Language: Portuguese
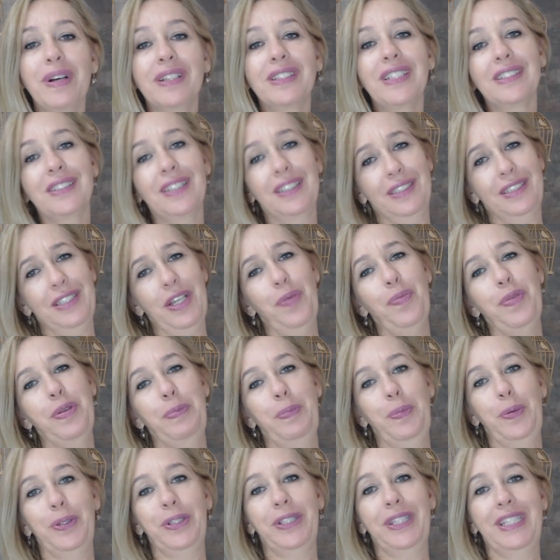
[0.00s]
em uma data tão
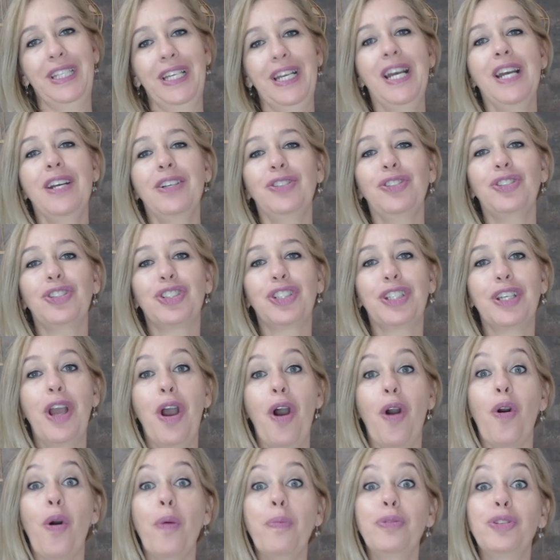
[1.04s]
importante
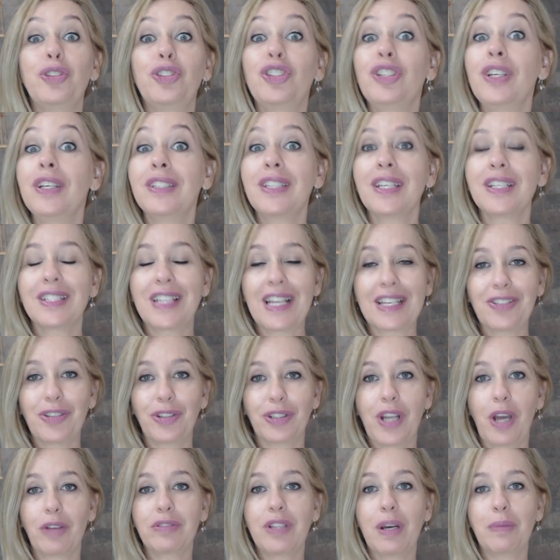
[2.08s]
como o Dia
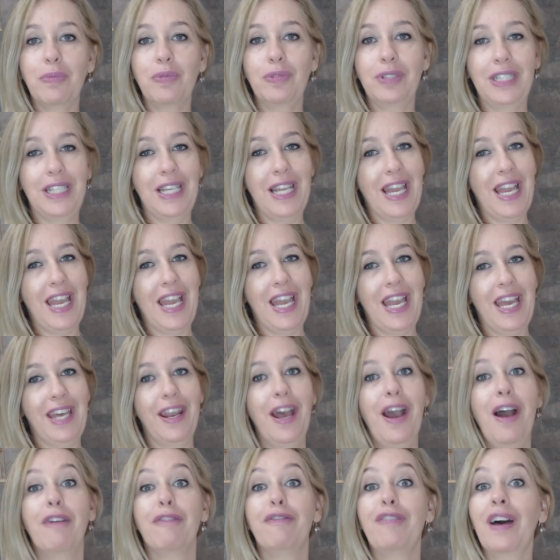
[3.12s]
Internacional da
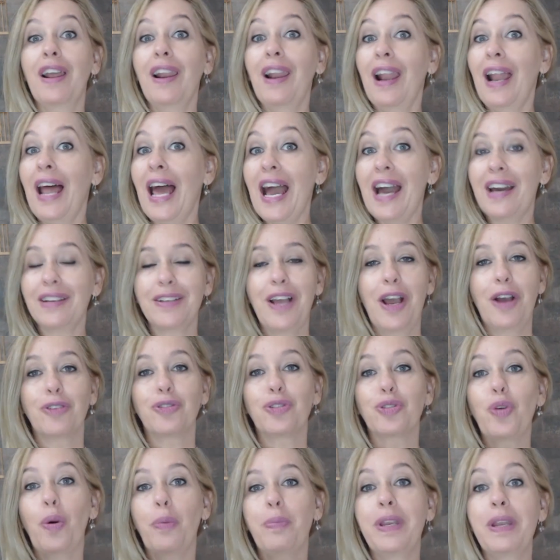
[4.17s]
Mulher. Falar
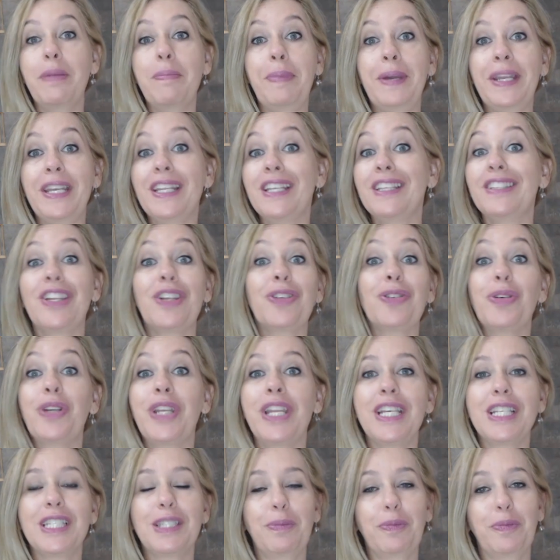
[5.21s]
sobre
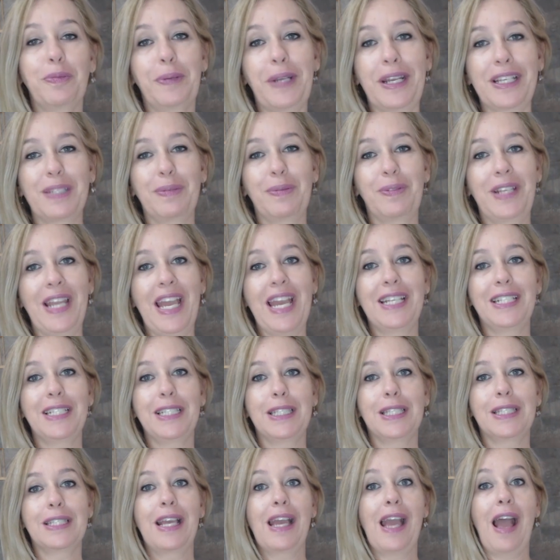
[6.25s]
empreendedorismo para as
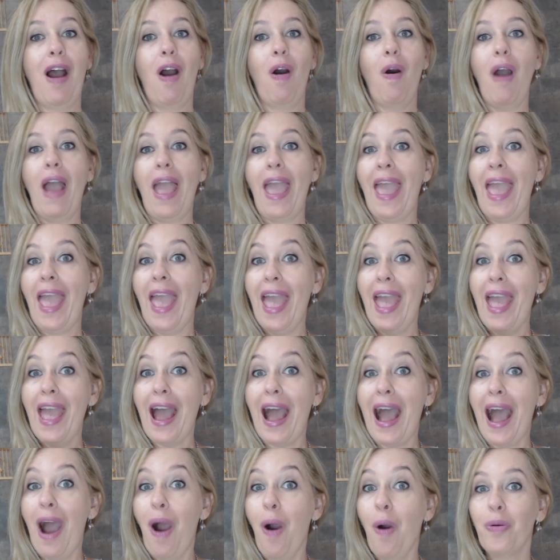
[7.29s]
mulheres
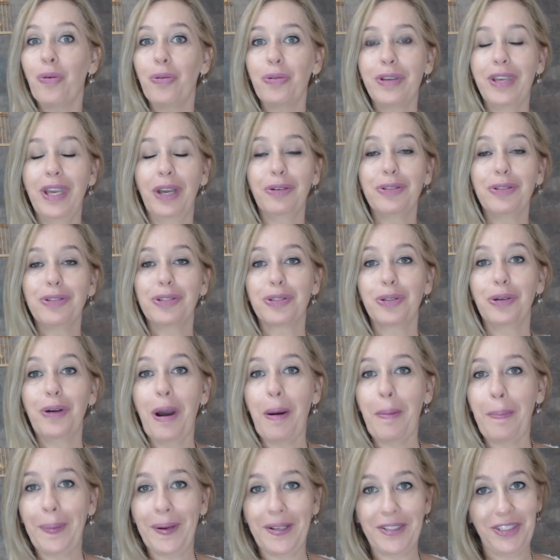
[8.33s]
é algo que eu sou
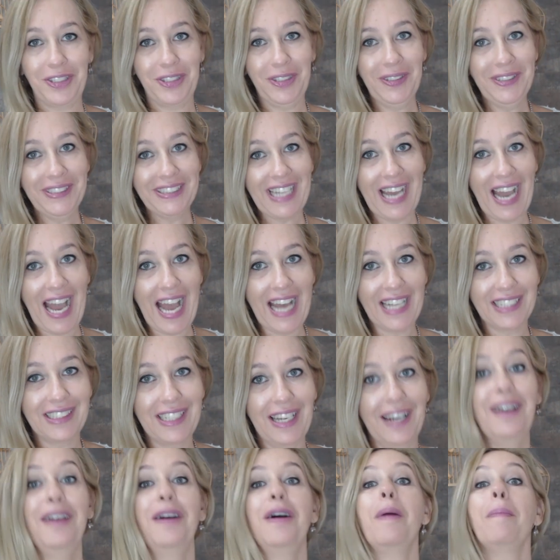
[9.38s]

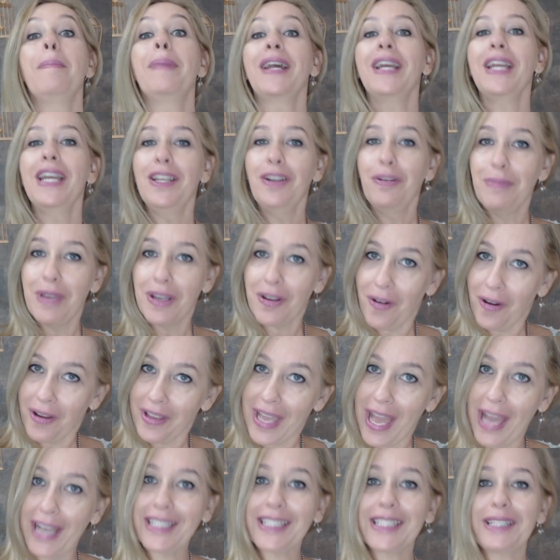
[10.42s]
apaixonada. Para quem não me
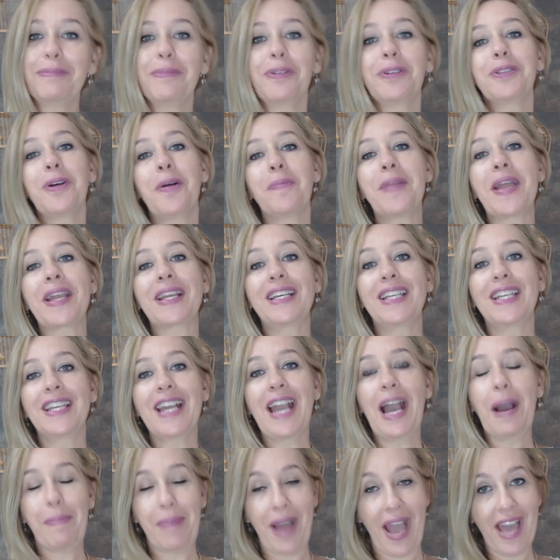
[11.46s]
conhece, meu nome é
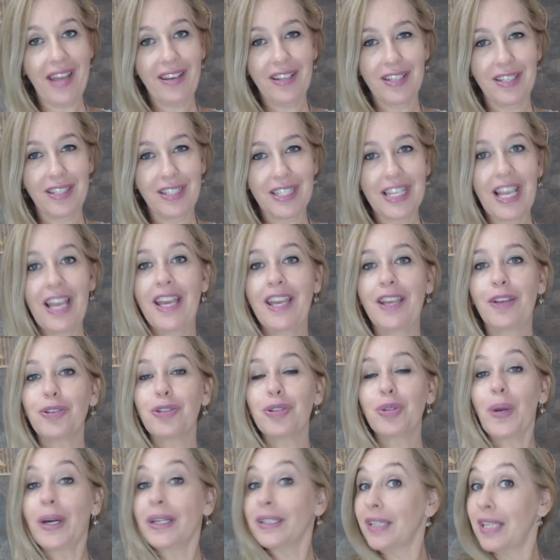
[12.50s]
Krika Marques, eu
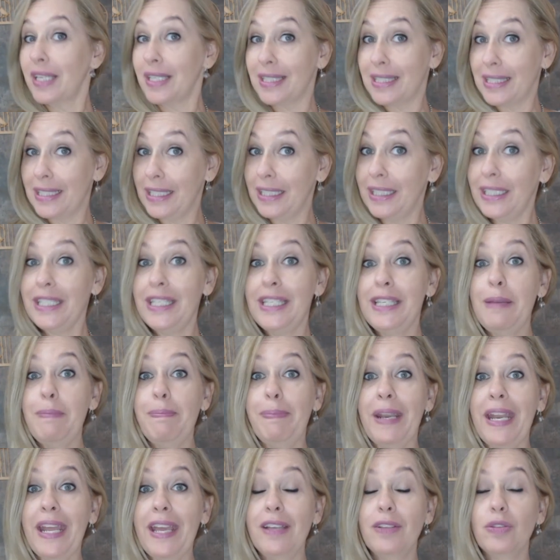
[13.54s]
sou artesã e
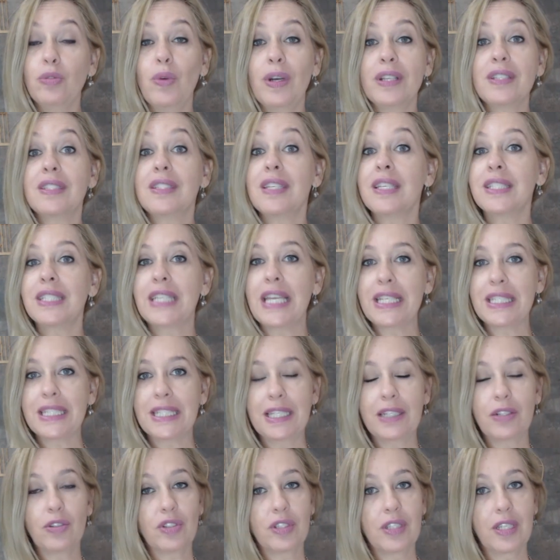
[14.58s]
empreendo há 16
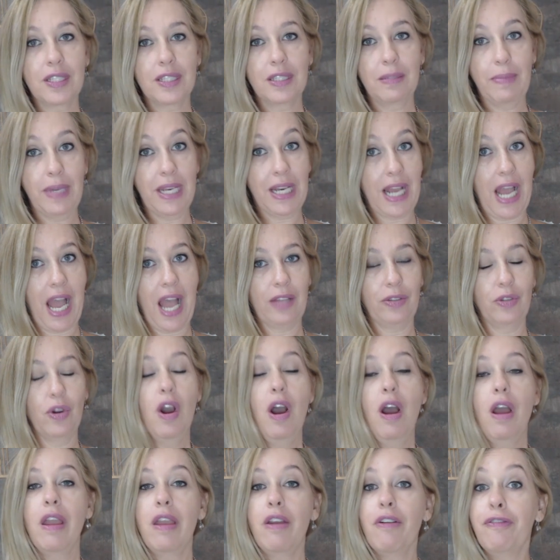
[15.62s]
anos nesse mercado.
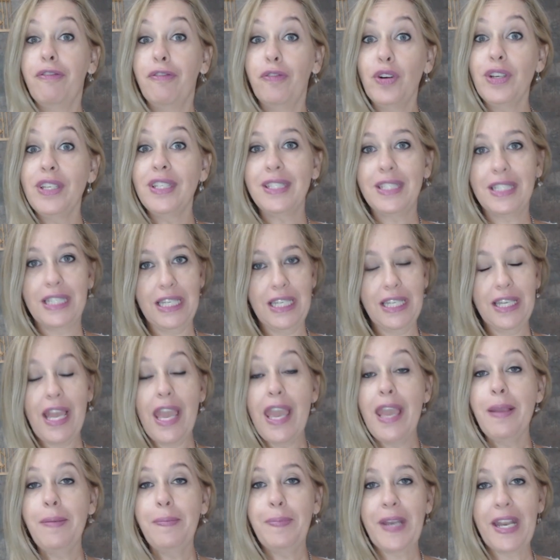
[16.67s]
Eu fui sim
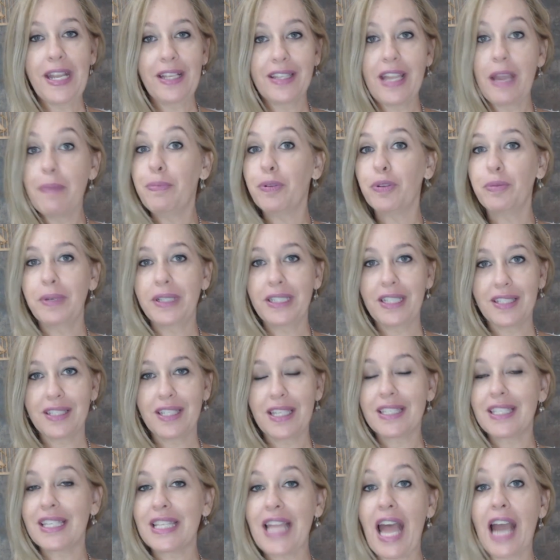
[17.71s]
empreender por uma
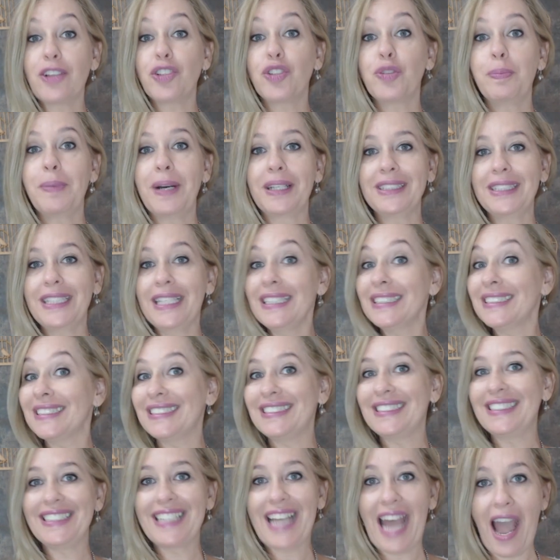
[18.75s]
necessidade
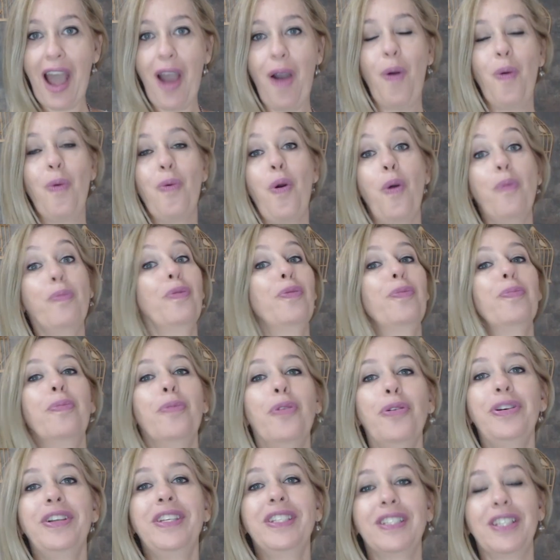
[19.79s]
maternal, como
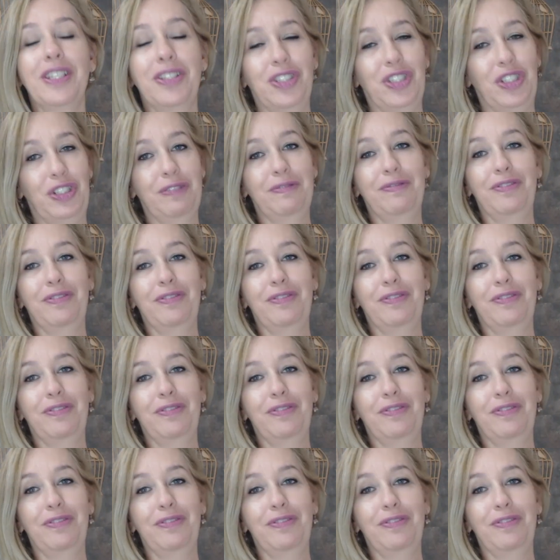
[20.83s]
muitas